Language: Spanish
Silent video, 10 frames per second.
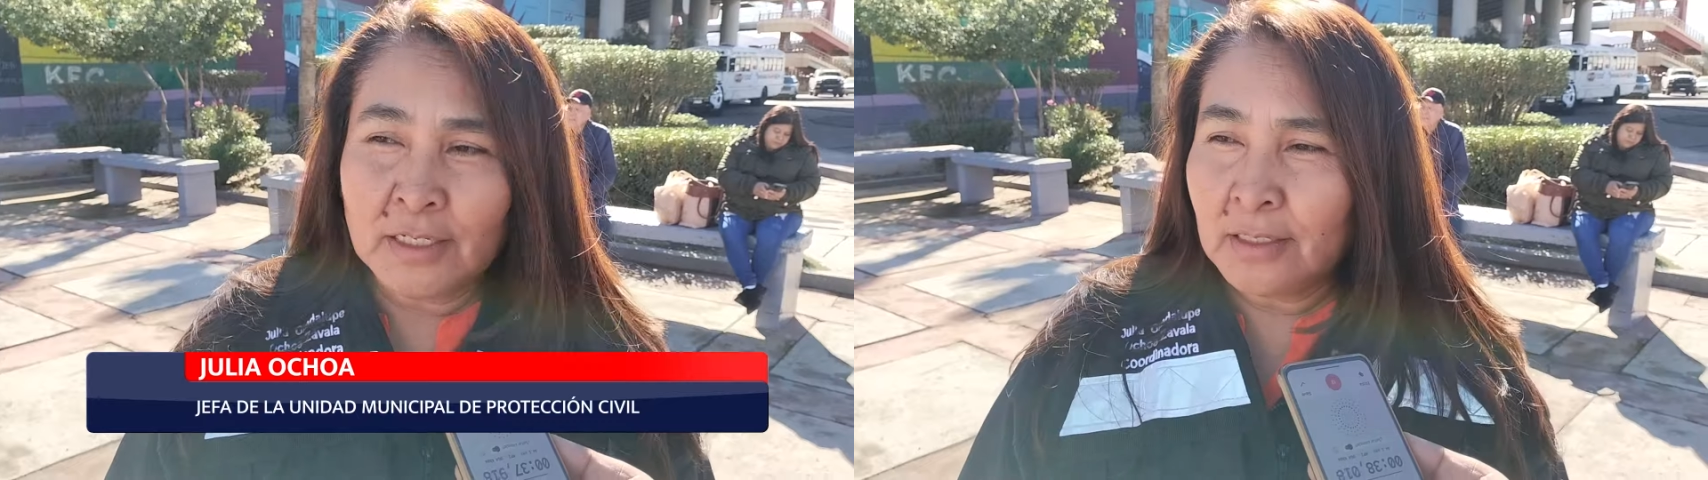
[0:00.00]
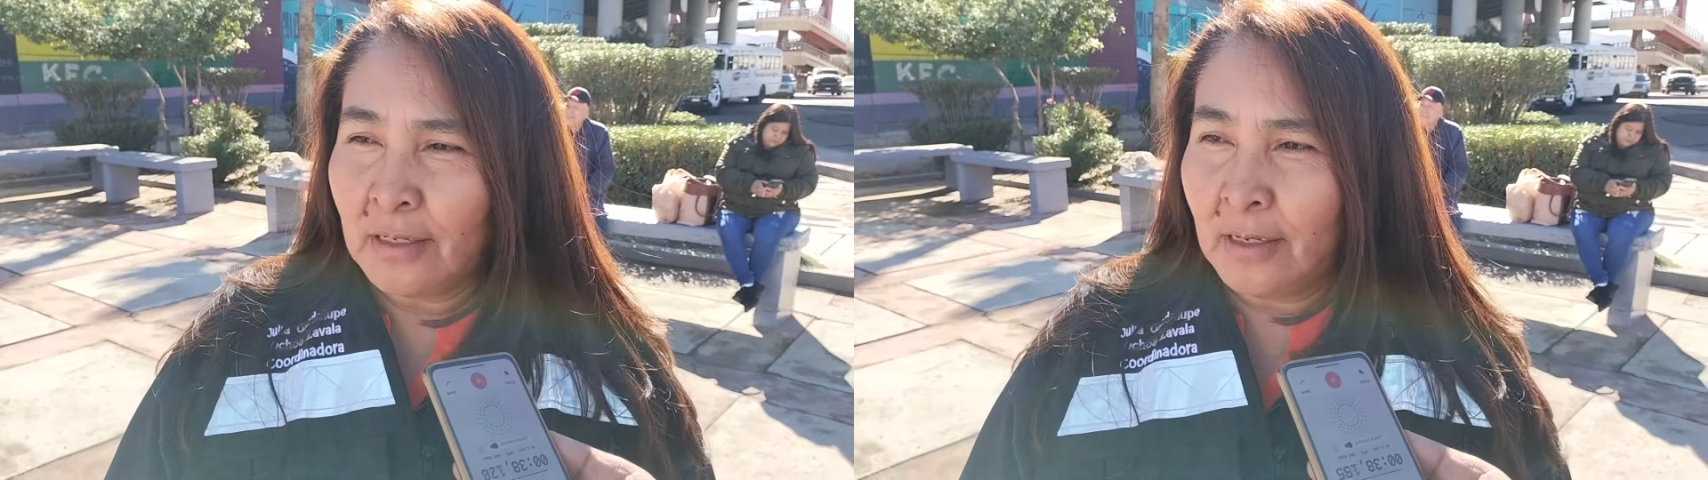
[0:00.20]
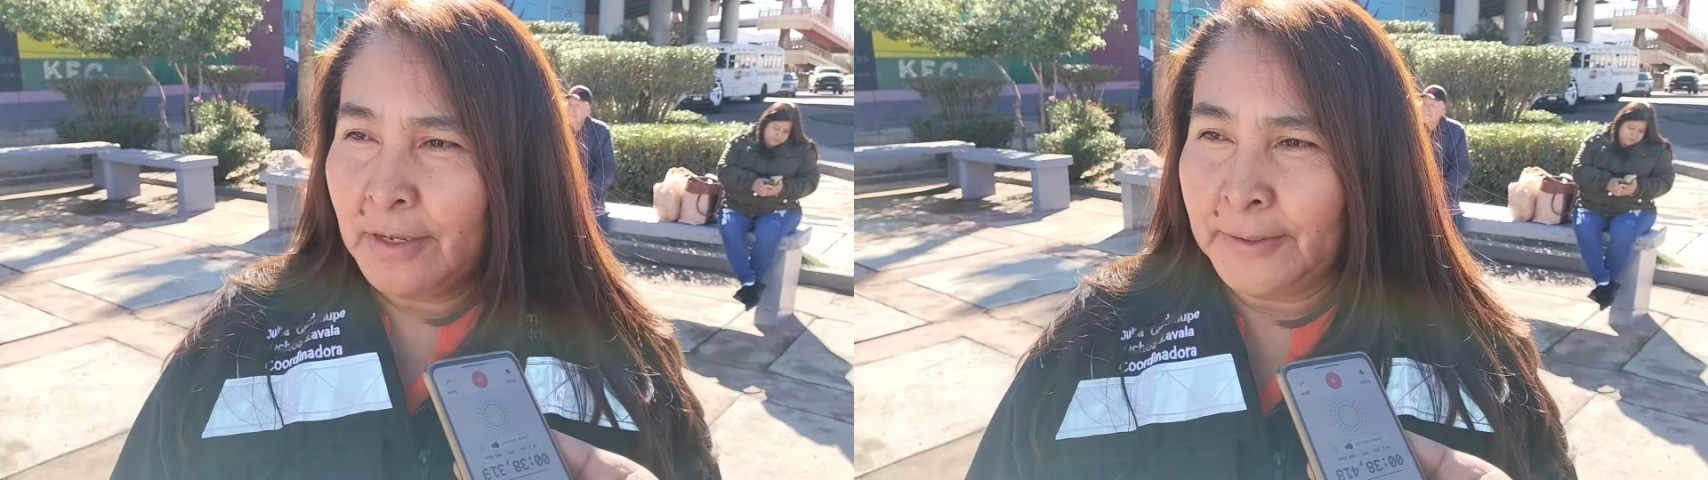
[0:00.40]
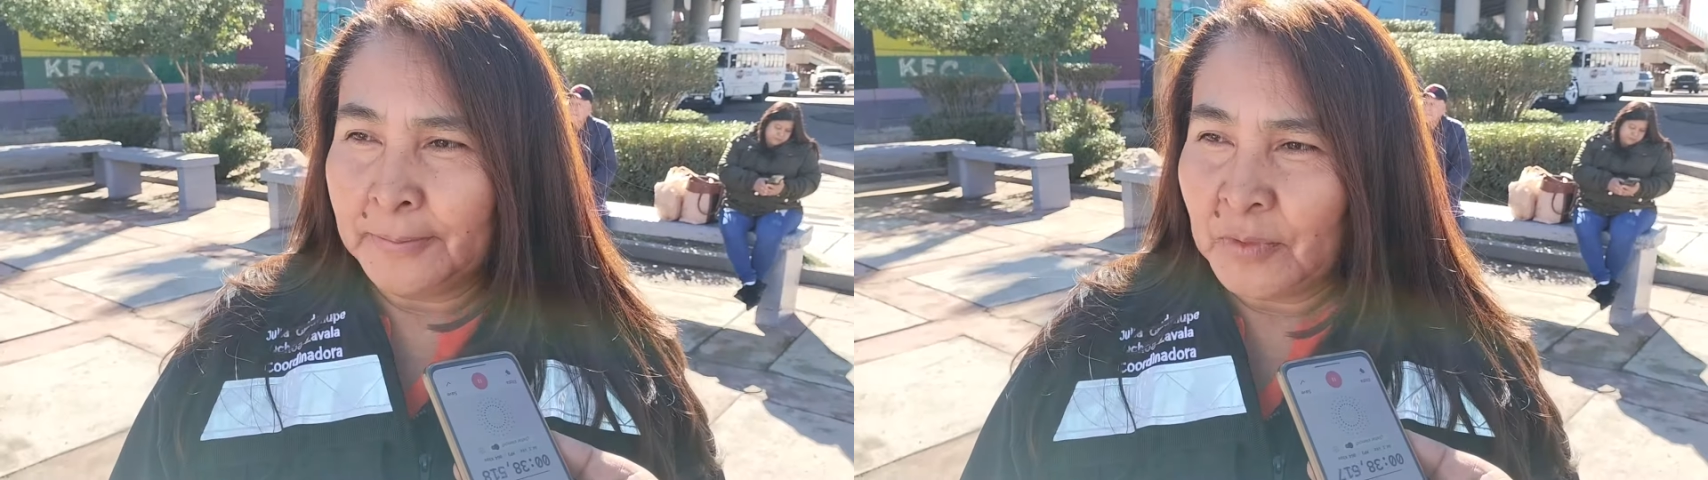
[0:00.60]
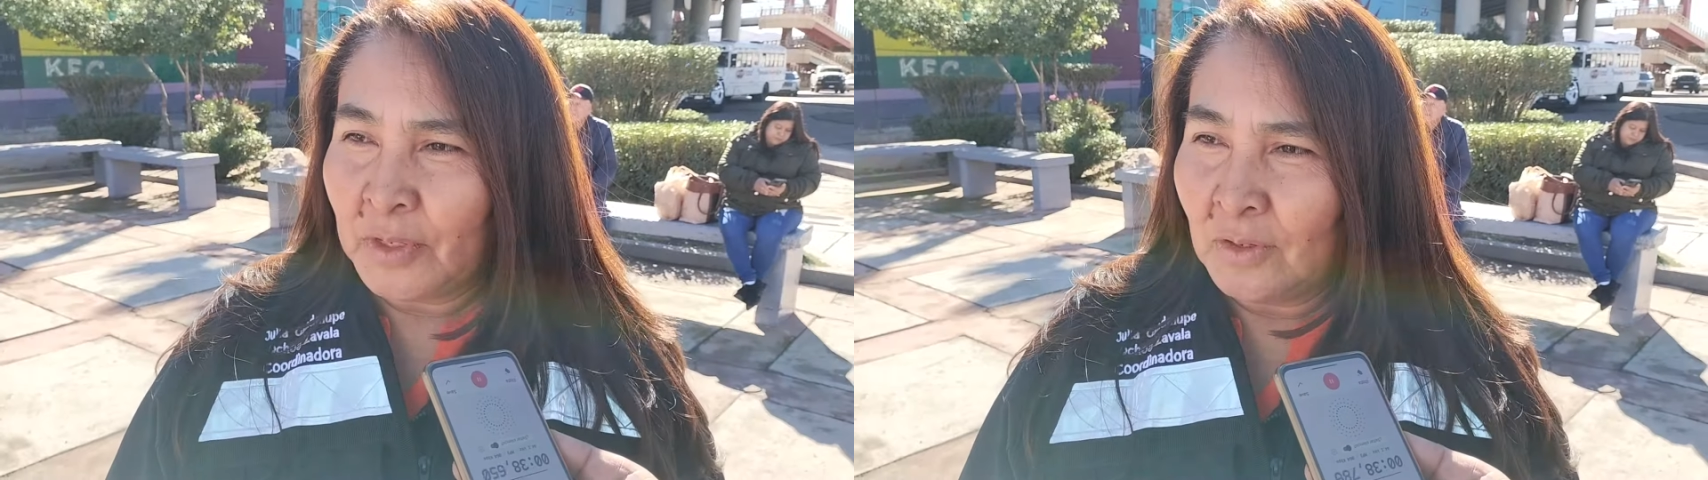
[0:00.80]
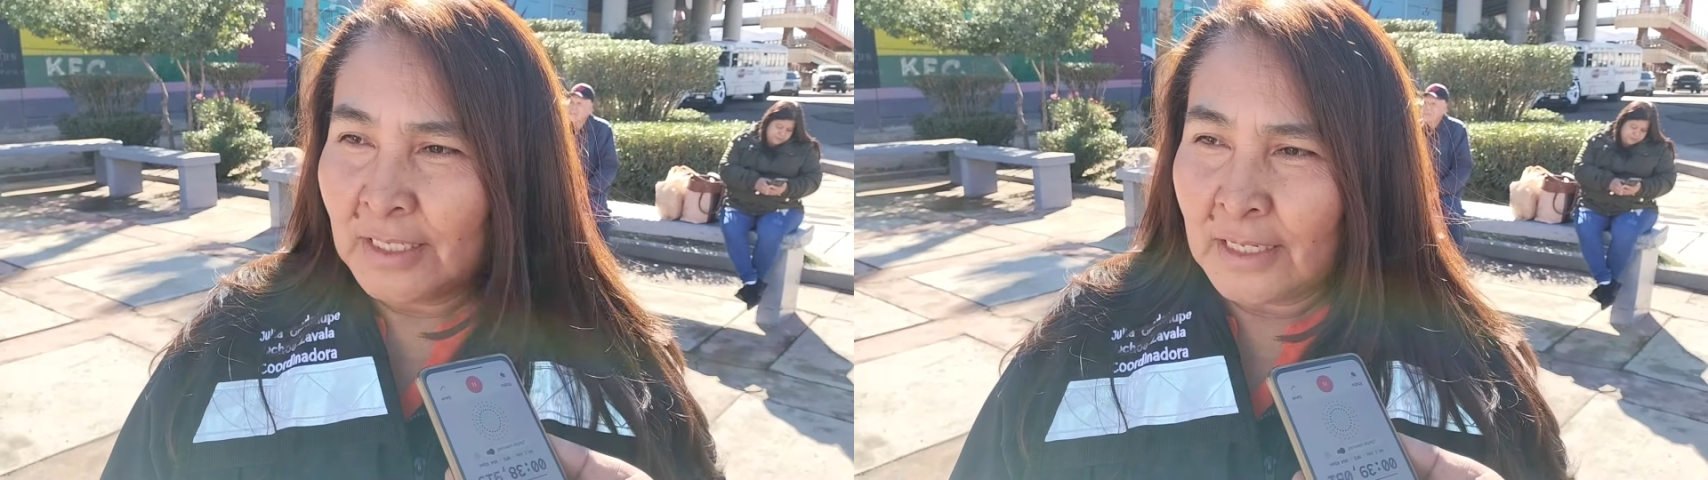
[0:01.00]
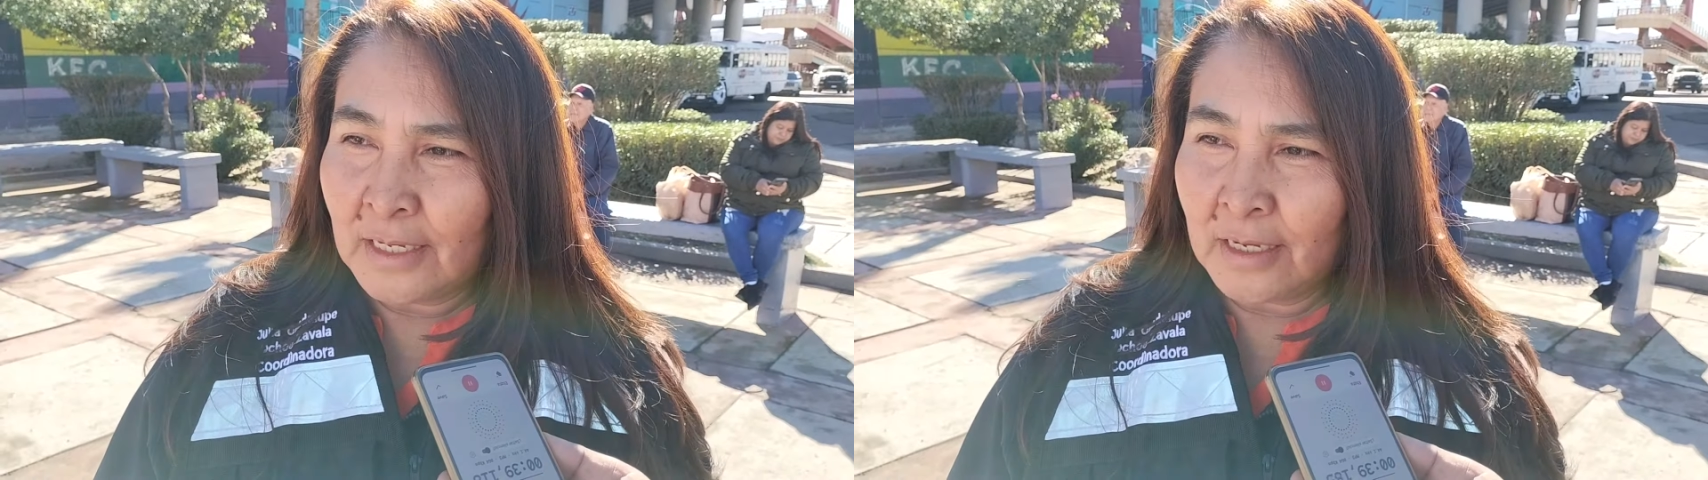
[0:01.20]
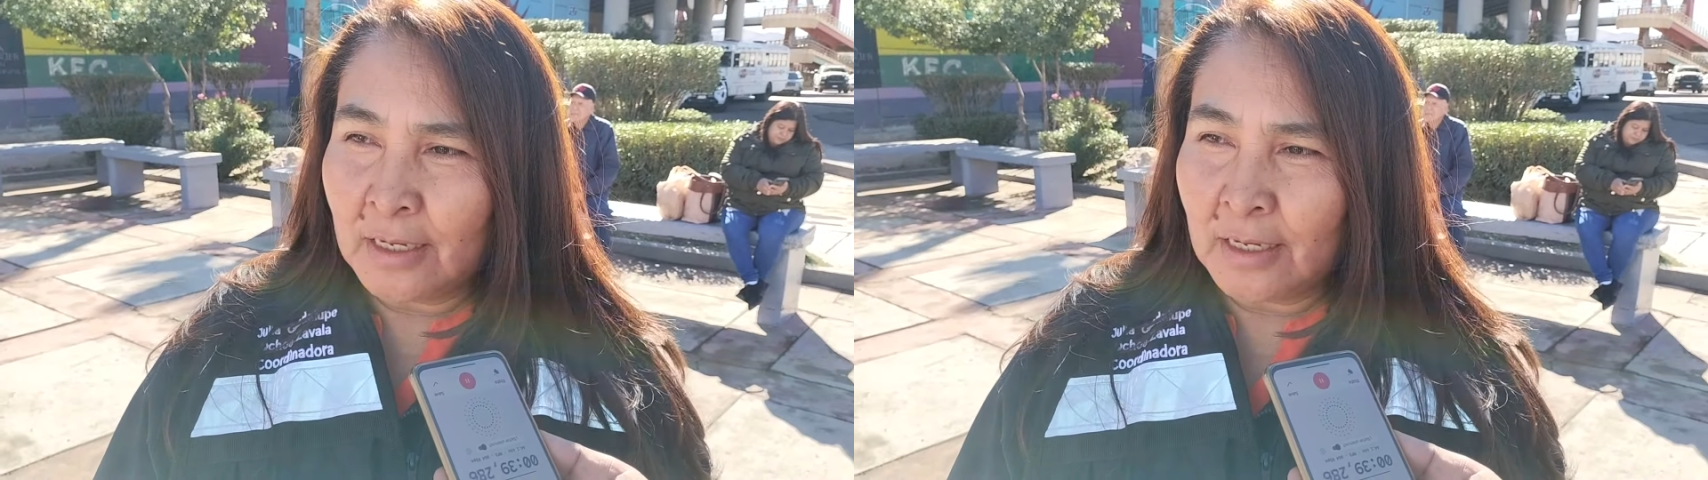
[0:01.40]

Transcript: este, ahora sí